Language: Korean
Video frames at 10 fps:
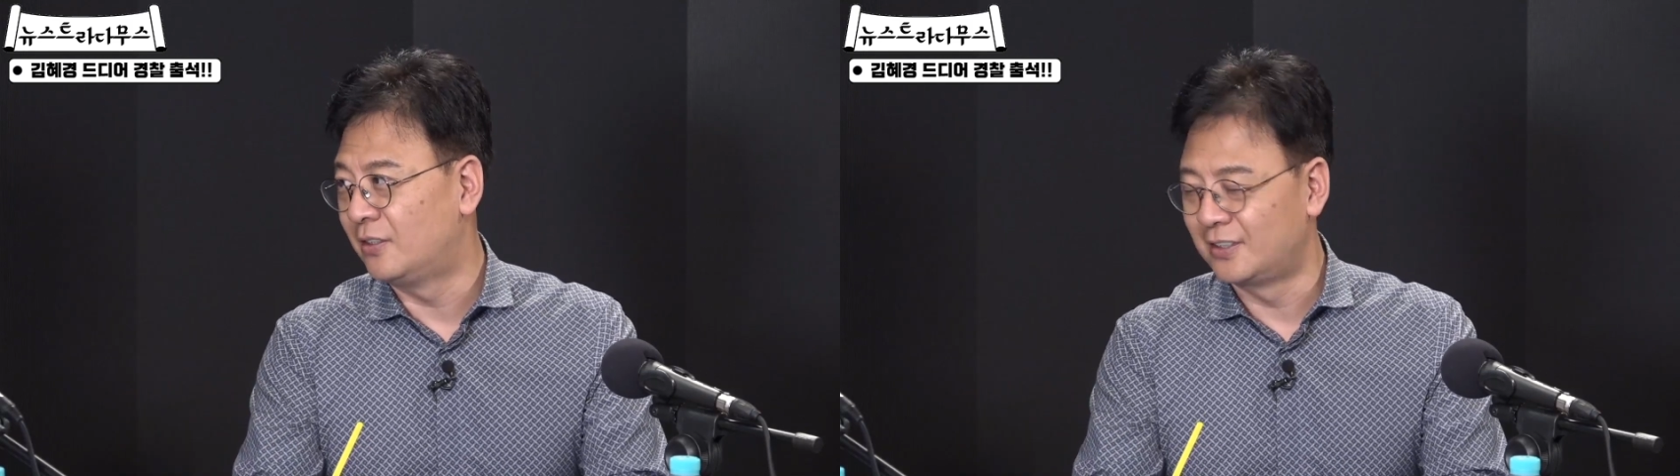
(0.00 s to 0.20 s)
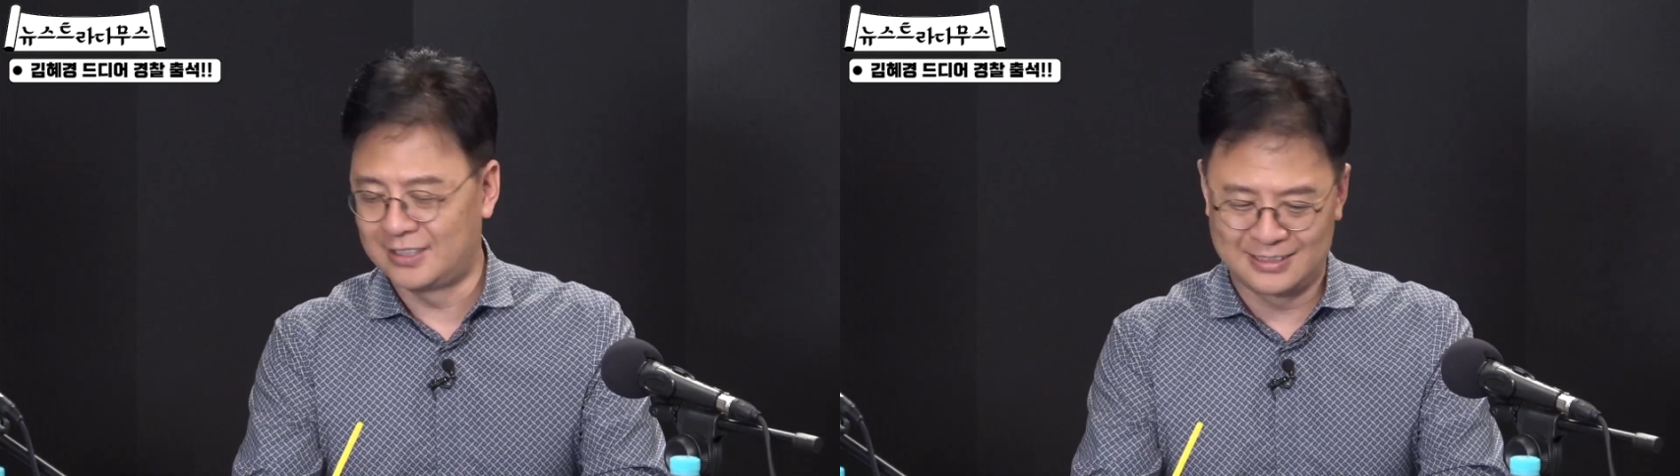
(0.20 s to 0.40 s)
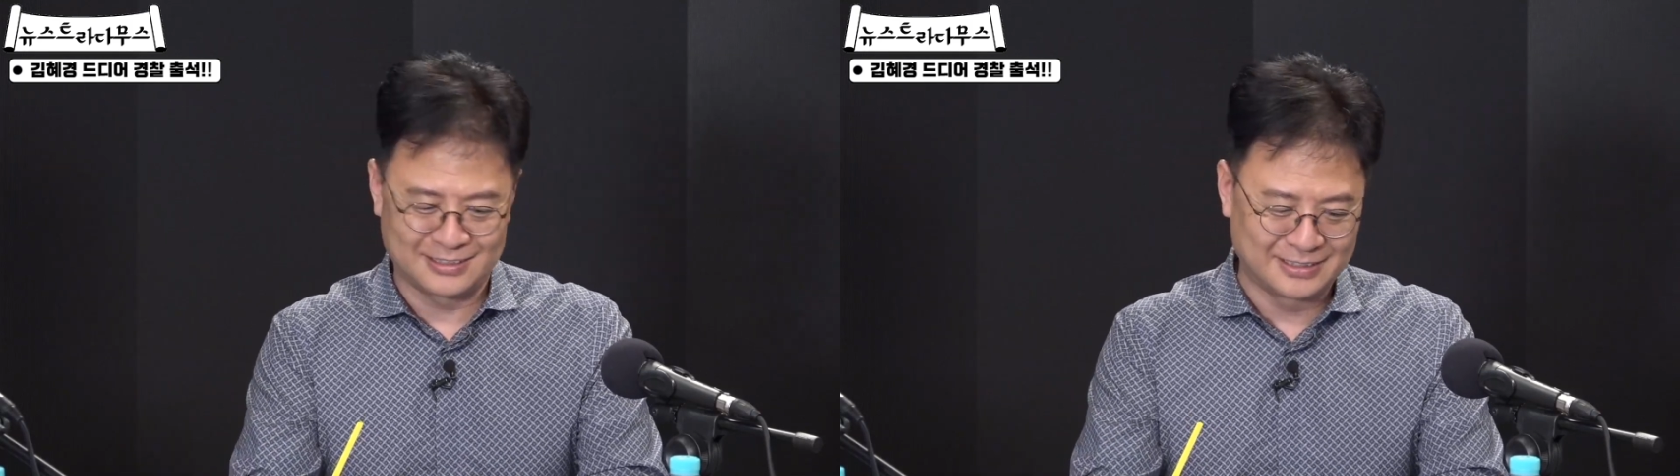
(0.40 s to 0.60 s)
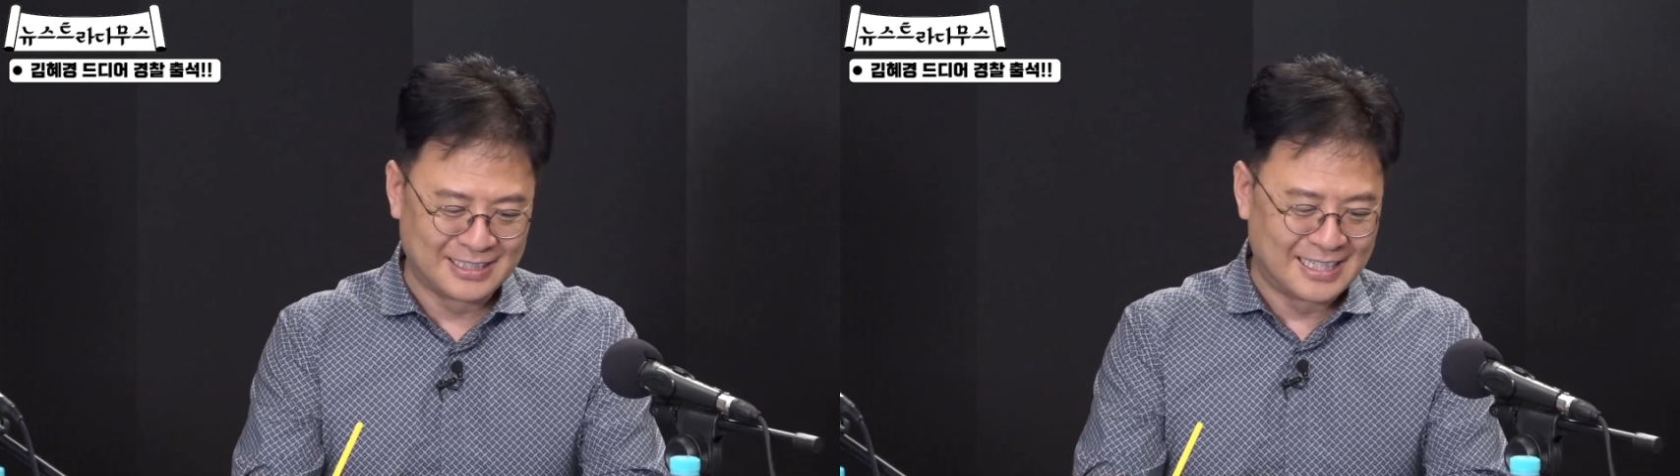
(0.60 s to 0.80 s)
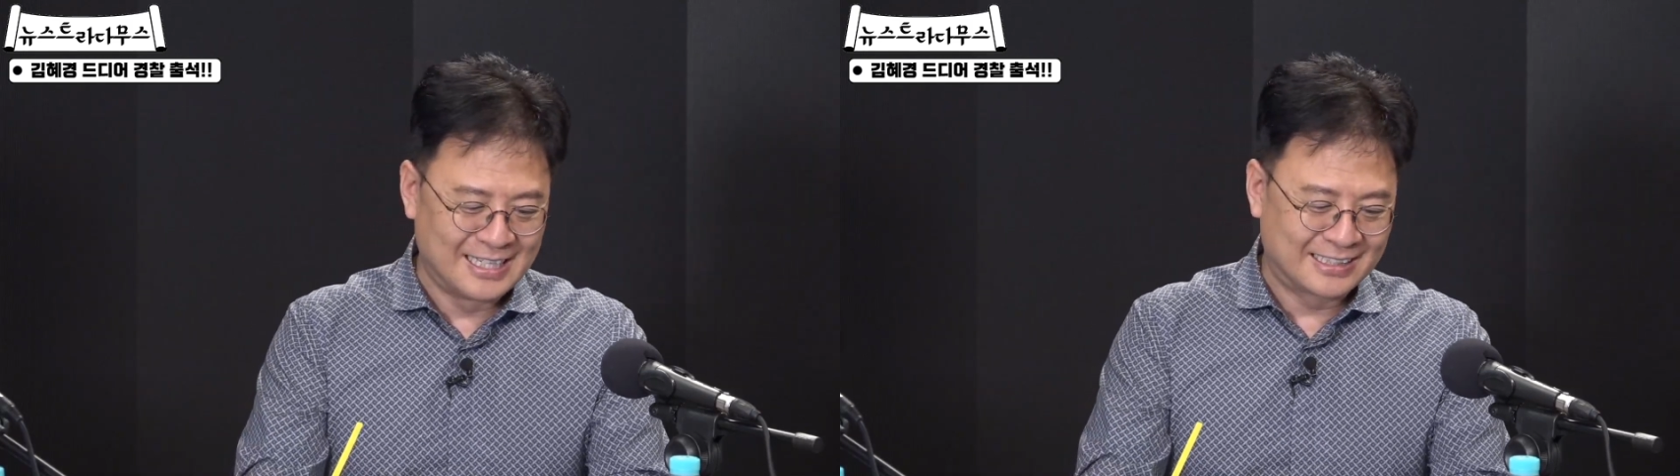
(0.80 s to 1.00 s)
그래서
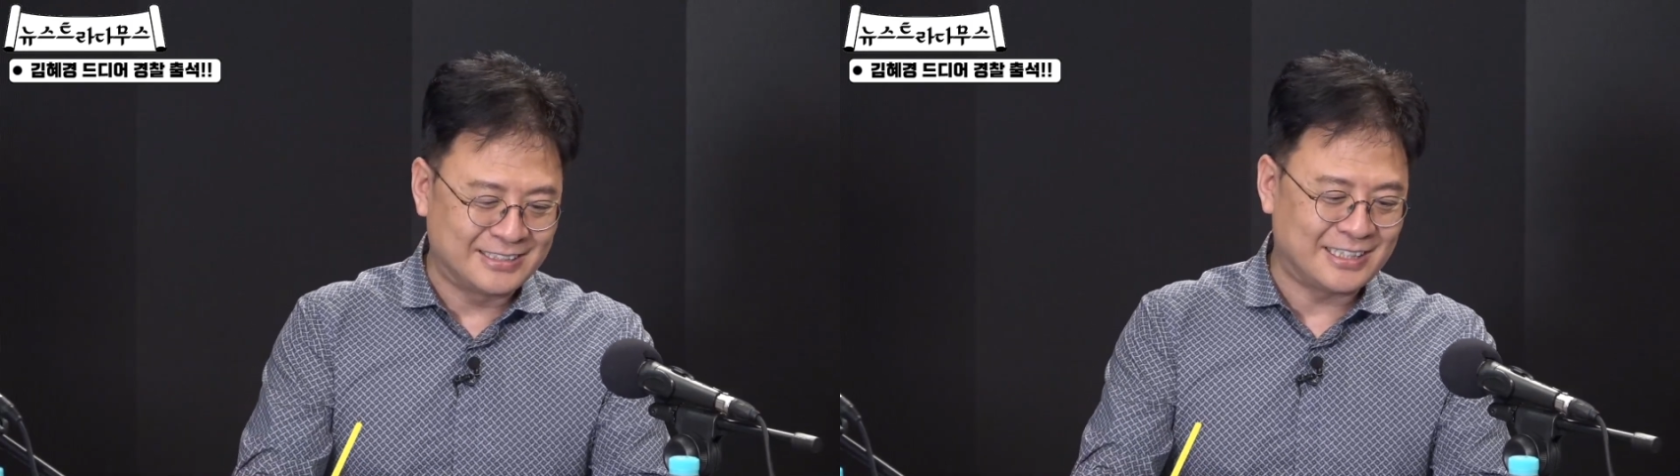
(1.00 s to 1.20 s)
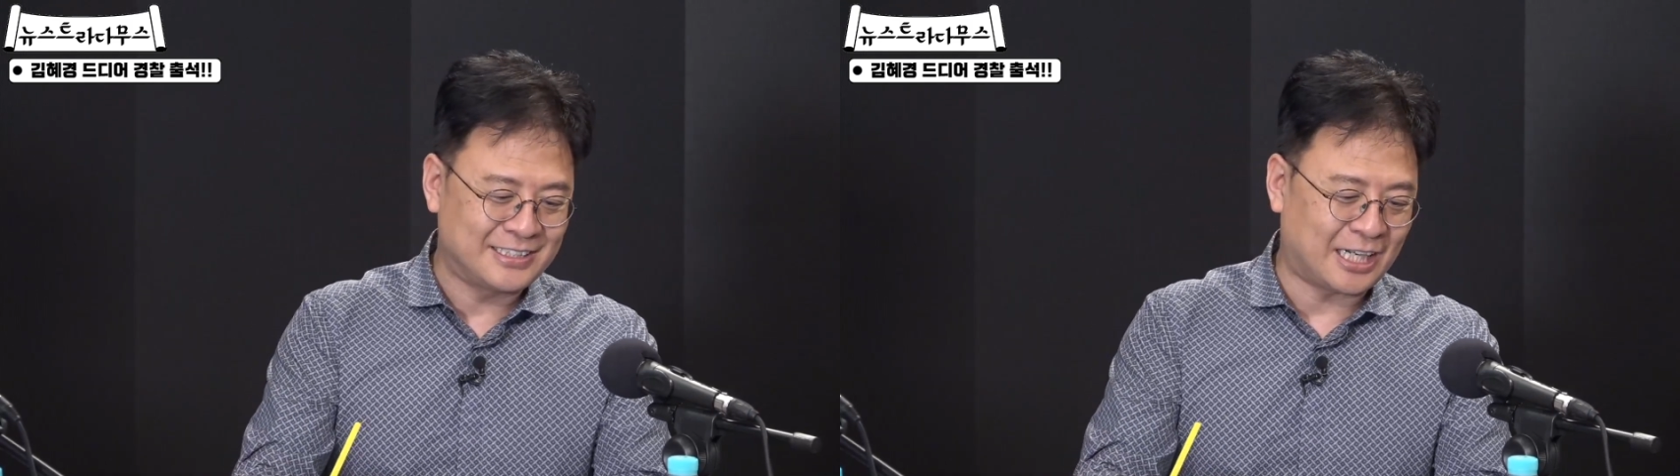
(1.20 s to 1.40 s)
근데 이제